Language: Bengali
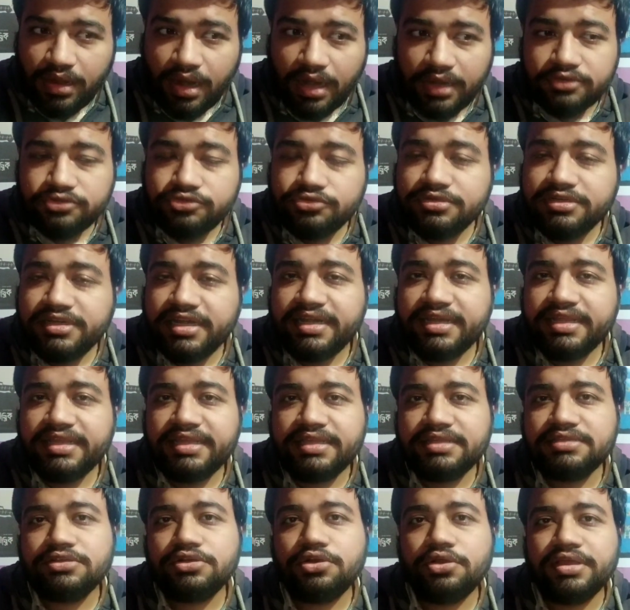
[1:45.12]
অর্জুন রেড্ডি কি
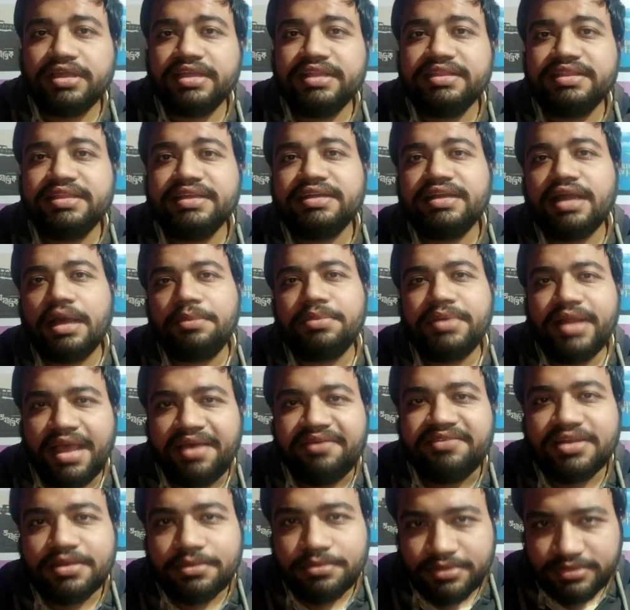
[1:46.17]
ছিল হিন্দি ডাবটা
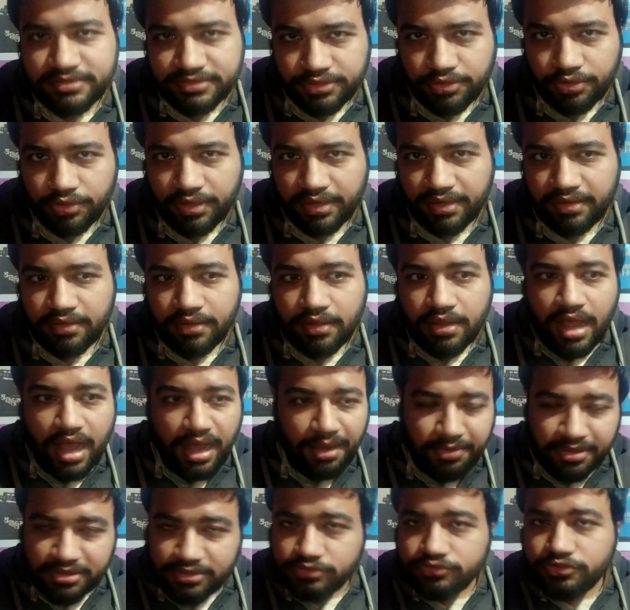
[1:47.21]
অ্যাভেলেবেল ছিল না
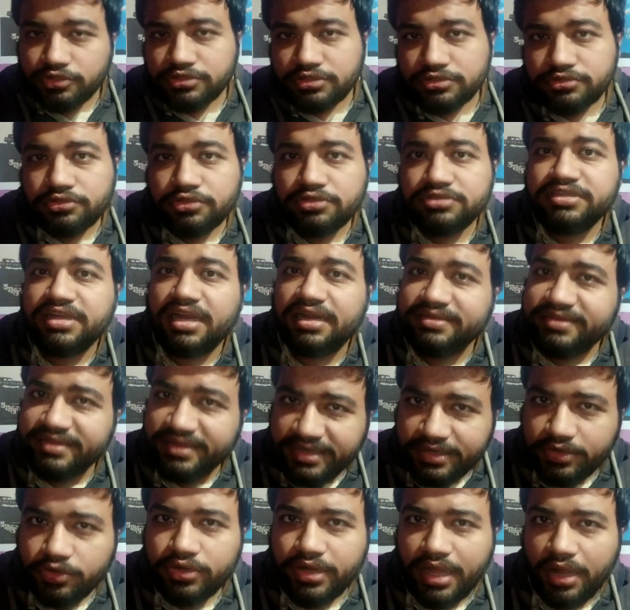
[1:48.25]
আমার তো যথেষ্ট জার্সি
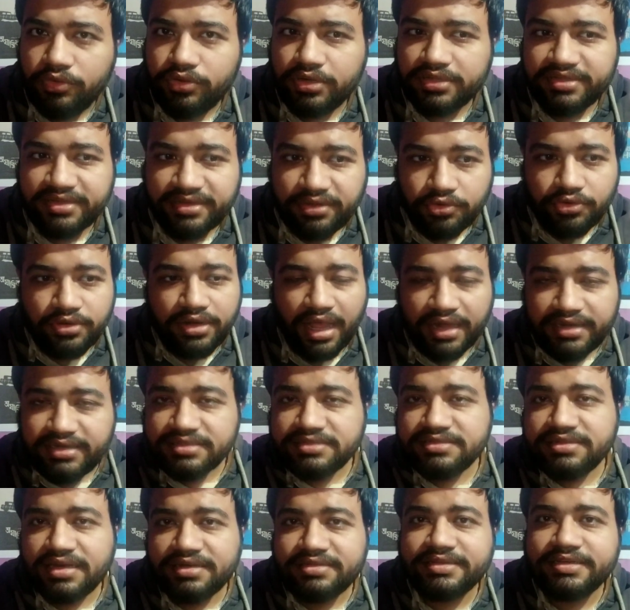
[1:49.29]
নিয়েও ডাউট আছে কারণ নানির
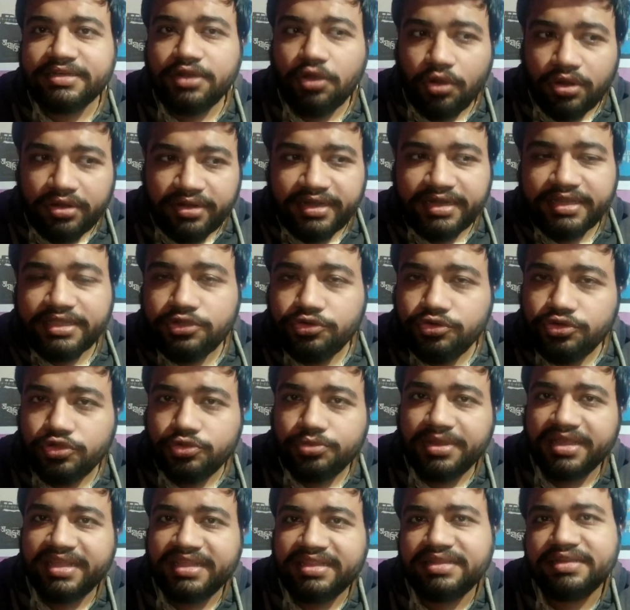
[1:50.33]
জার্সিটা অলরেডি
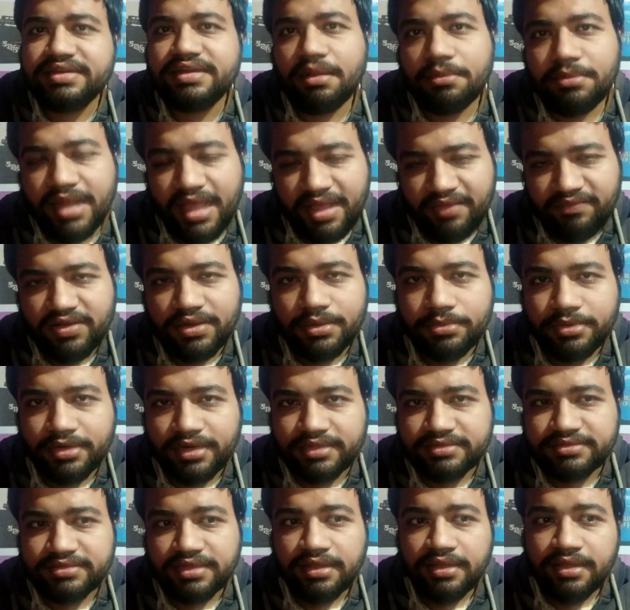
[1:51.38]
ইউটিউবে হিন্দি ডাবটা অ্যাভেলেবেল
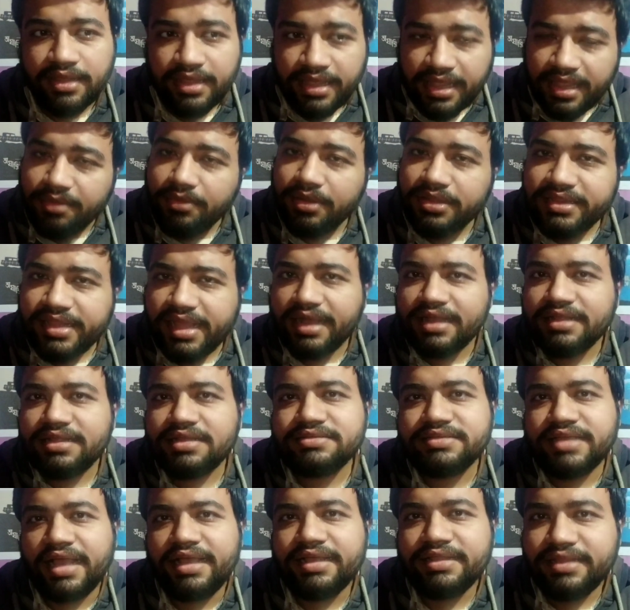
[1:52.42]
আছে এবার দেখা যাক
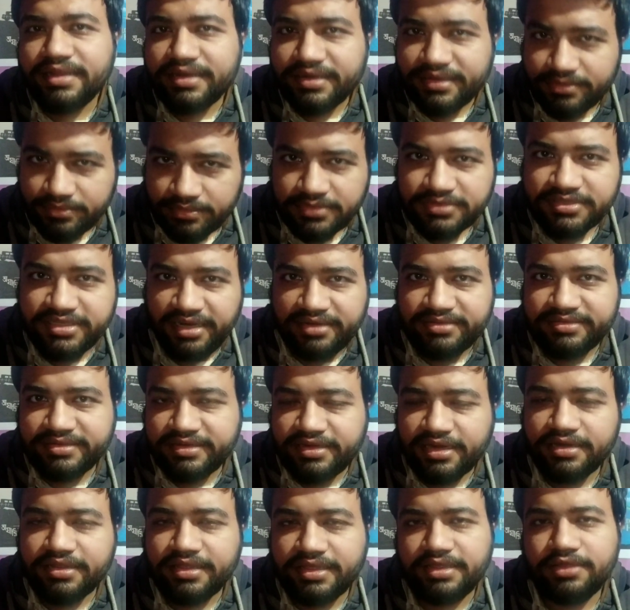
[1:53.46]
শাহিদের
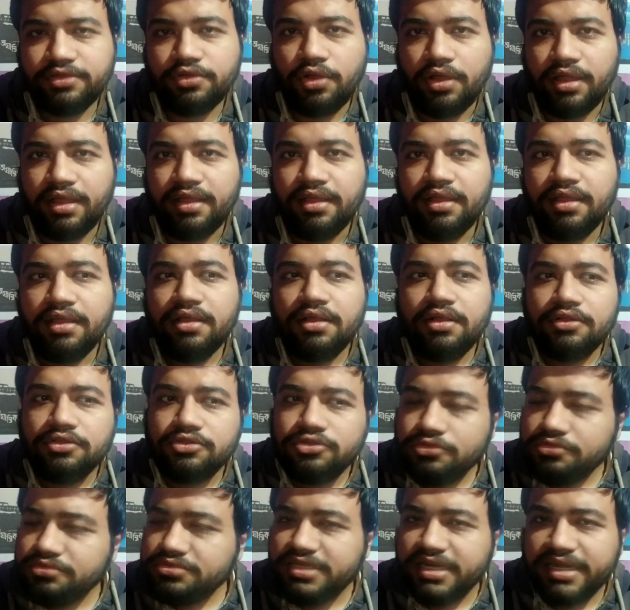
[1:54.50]
জার্সিটার কি হয় তো
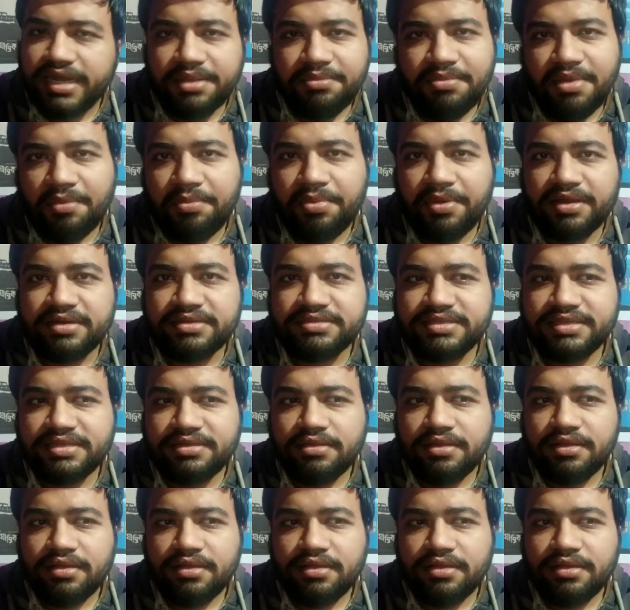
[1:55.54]
সেটাই ব্যাপার যে